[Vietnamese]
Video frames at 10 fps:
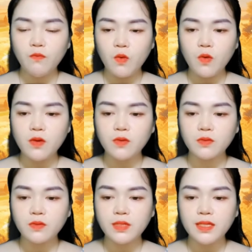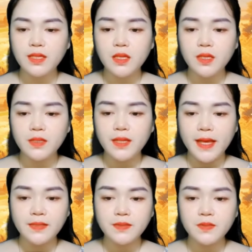Ngoại trừ hôm đính hôn,
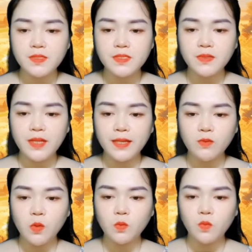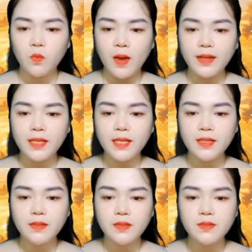những ngày sau đó cô thấy cô và
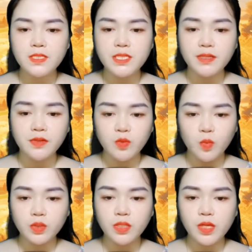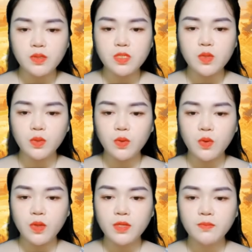Nhạc Đình cũng chả khác gì nhiều.
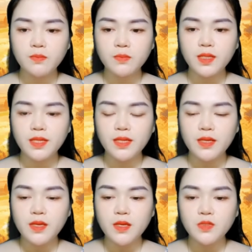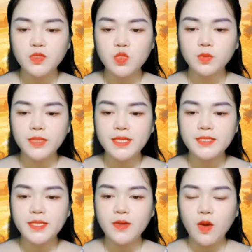Thay đổi duy nhất là Nhạc
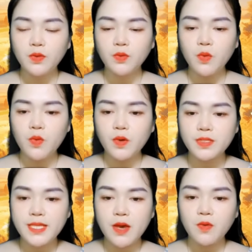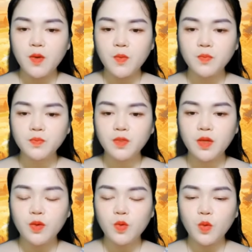Đình toàn nhân lúc cô không chú ý mà
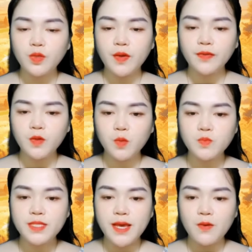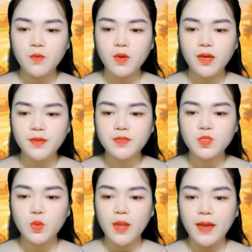hôn trộm cô thôi.
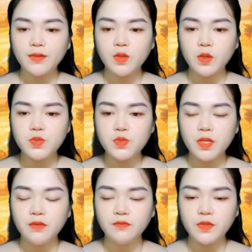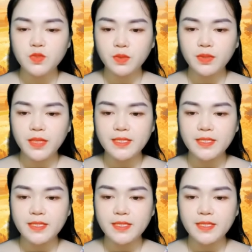Khương Thư Ly học ba năm đại học.